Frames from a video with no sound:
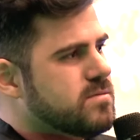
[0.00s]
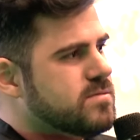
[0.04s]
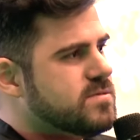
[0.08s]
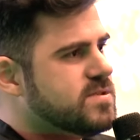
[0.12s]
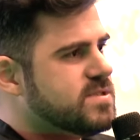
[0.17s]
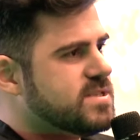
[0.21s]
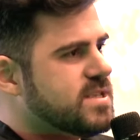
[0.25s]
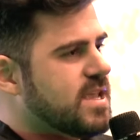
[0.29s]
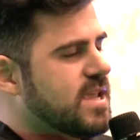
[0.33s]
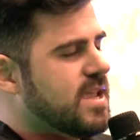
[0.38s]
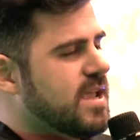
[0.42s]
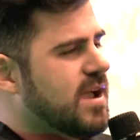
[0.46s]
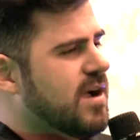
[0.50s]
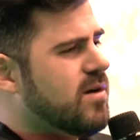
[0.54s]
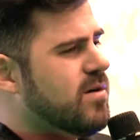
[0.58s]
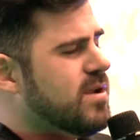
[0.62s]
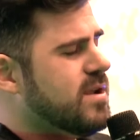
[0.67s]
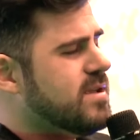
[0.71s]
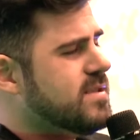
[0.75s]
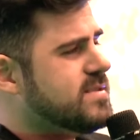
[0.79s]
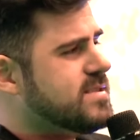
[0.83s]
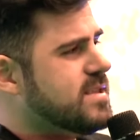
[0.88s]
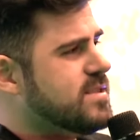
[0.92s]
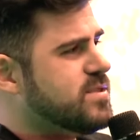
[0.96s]
Não sei.
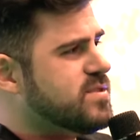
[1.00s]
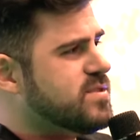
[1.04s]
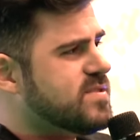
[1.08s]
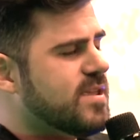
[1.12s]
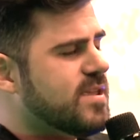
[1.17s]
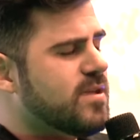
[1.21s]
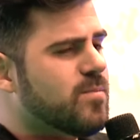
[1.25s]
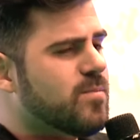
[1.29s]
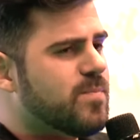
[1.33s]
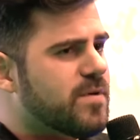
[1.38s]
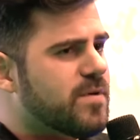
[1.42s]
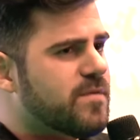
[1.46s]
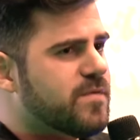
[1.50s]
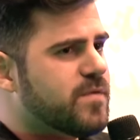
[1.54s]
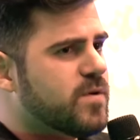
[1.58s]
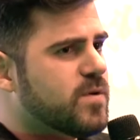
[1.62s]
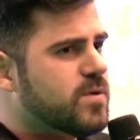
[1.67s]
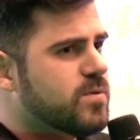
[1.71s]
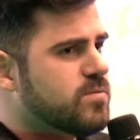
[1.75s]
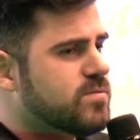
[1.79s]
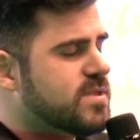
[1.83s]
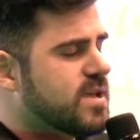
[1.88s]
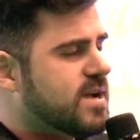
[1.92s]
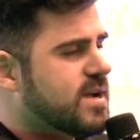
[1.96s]
Agora, você tem um
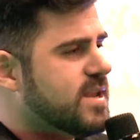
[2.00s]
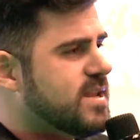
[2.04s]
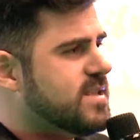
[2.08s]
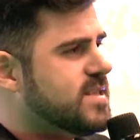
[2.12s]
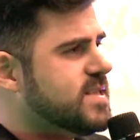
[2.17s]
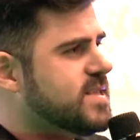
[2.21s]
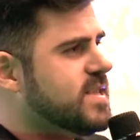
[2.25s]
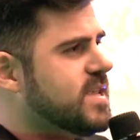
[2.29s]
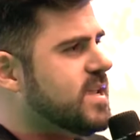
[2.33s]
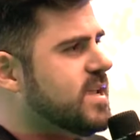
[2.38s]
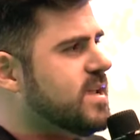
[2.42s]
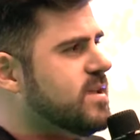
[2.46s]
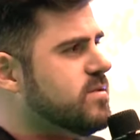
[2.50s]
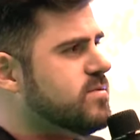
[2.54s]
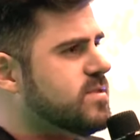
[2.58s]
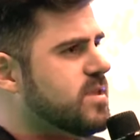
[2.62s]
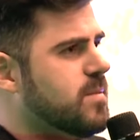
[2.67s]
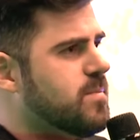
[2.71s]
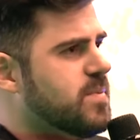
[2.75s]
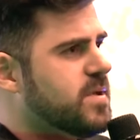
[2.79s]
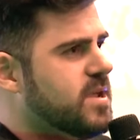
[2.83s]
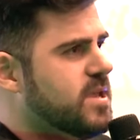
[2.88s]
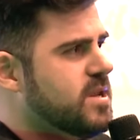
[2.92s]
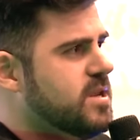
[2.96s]
perfil que não está crescendo,
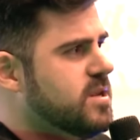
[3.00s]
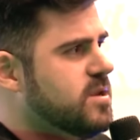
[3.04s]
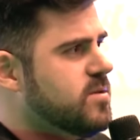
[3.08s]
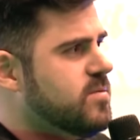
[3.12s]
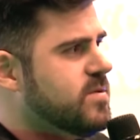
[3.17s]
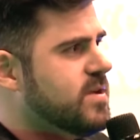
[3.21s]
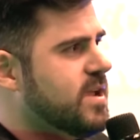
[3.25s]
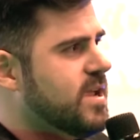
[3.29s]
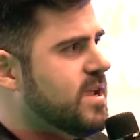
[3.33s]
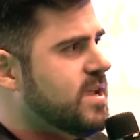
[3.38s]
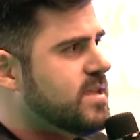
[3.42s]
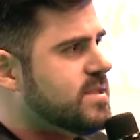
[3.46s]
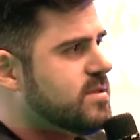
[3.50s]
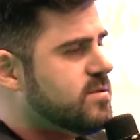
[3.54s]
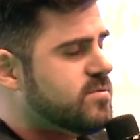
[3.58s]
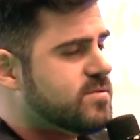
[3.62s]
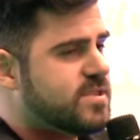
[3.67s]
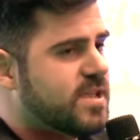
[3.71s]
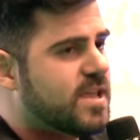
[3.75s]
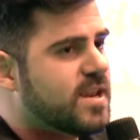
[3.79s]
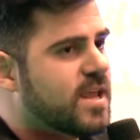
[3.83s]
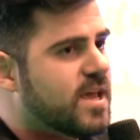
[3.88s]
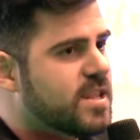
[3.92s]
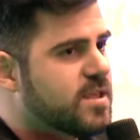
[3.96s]
está pequenininho ainda, não
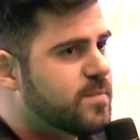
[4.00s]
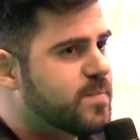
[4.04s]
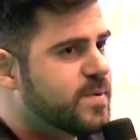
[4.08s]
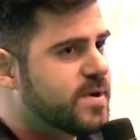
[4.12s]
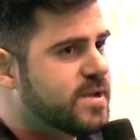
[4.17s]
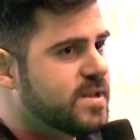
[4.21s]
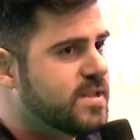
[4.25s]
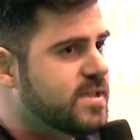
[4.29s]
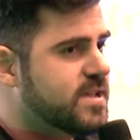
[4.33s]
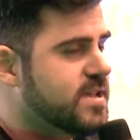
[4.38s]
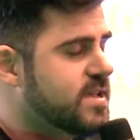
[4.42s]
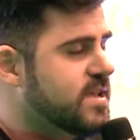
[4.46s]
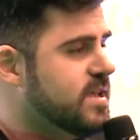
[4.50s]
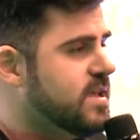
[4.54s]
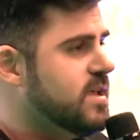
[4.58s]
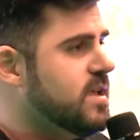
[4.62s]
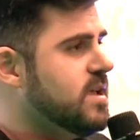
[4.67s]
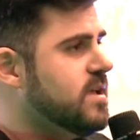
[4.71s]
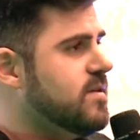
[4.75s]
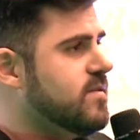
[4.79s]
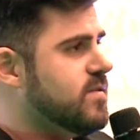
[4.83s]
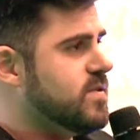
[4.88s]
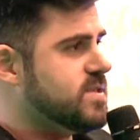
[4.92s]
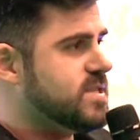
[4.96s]
tem nada a perder,
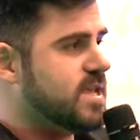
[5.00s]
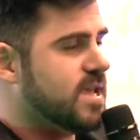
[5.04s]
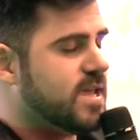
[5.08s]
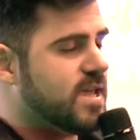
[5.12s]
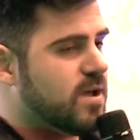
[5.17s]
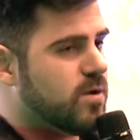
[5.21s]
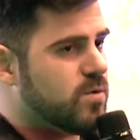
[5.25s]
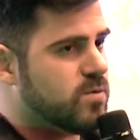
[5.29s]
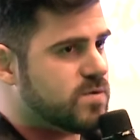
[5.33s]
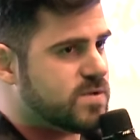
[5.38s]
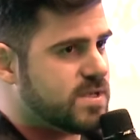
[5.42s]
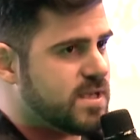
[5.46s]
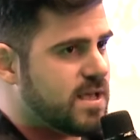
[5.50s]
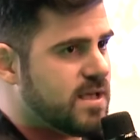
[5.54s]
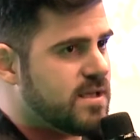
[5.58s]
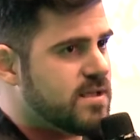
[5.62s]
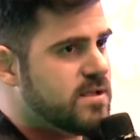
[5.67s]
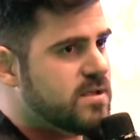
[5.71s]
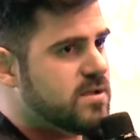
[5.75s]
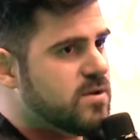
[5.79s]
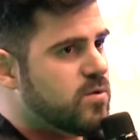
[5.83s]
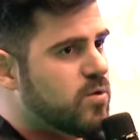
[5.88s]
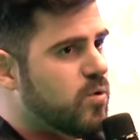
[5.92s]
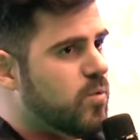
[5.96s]
você quer usar
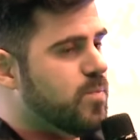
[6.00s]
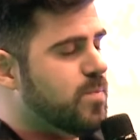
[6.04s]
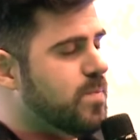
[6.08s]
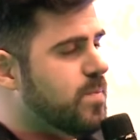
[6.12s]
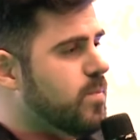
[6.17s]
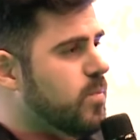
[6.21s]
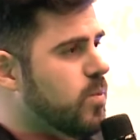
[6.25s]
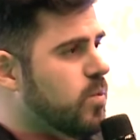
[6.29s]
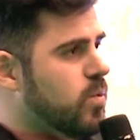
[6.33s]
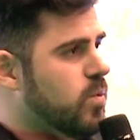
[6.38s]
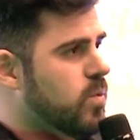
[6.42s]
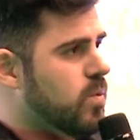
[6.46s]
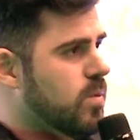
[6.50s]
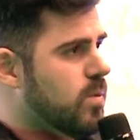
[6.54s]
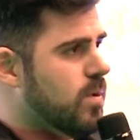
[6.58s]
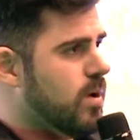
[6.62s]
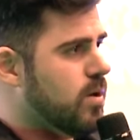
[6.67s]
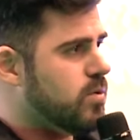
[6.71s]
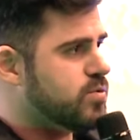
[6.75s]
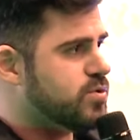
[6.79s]
o, o a